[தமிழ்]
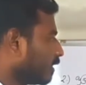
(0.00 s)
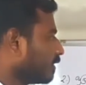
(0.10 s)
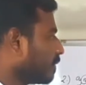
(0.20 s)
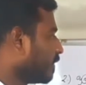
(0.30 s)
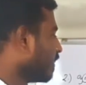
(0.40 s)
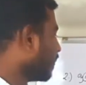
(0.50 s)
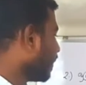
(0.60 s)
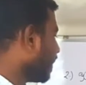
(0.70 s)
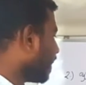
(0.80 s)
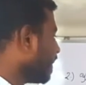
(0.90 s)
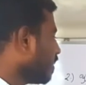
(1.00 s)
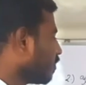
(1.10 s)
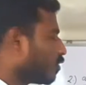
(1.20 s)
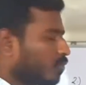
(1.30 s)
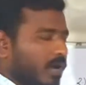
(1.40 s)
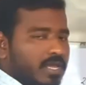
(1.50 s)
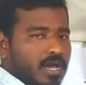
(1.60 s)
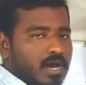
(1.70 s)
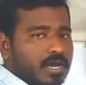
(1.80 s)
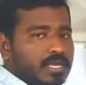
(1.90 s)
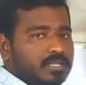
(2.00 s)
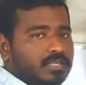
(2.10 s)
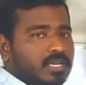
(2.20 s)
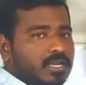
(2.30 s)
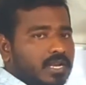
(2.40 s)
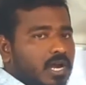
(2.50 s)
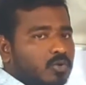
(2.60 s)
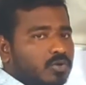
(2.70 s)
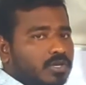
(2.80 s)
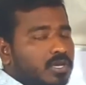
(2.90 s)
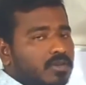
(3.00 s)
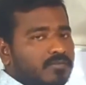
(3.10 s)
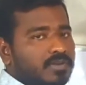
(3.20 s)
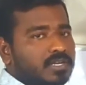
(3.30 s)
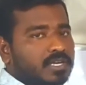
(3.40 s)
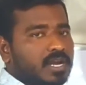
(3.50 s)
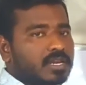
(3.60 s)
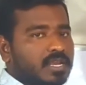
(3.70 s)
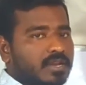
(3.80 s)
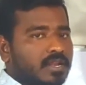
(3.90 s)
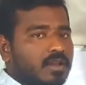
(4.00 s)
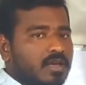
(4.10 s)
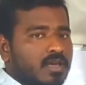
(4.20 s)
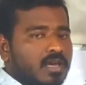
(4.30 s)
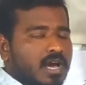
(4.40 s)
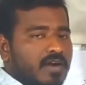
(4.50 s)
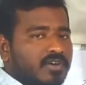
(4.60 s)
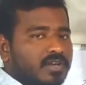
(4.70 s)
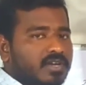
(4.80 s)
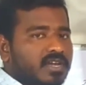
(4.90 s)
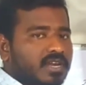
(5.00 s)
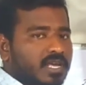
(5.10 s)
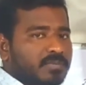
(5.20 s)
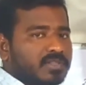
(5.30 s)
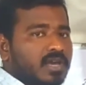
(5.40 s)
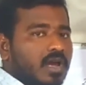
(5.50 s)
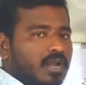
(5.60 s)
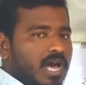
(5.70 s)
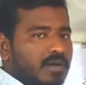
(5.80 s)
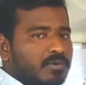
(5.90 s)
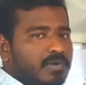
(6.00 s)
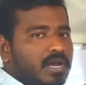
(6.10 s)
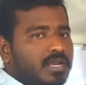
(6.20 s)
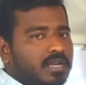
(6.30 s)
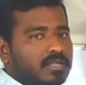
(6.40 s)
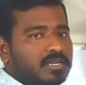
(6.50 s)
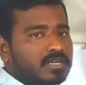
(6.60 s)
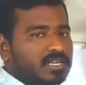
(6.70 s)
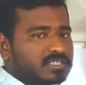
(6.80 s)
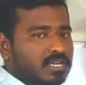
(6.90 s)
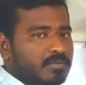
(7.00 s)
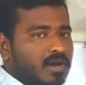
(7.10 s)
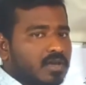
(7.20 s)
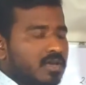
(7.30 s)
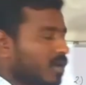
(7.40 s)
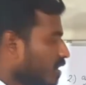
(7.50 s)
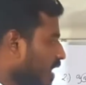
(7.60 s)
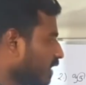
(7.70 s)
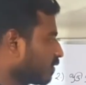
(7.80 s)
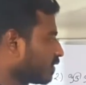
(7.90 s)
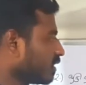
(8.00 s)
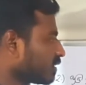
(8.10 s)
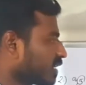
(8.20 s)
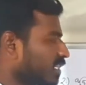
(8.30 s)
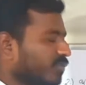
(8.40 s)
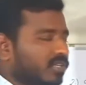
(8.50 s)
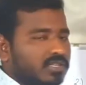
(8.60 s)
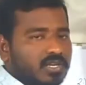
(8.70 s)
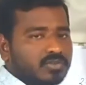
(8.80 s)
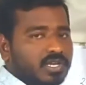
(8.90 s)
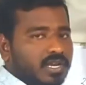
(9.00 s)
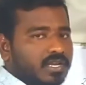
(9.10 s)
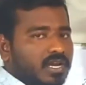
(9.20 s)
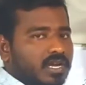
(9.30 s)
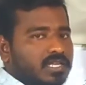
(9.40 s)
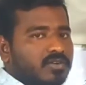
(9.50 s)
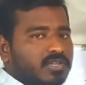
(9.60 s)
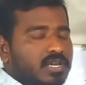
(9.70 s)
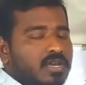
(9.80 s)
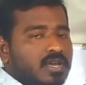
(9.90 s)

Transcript: அந்த மிதிவண்டியினை ரூபாய் ஆயிரத்தி நானூறுக்கு விற்கிறார் எனில் அவருக்கு கிடைப்பது லாபமா இல்லது நஷ்டமா அதை வந்து சதவீதத்தில் வந்து கேட்டிருக்காங்க அதாவது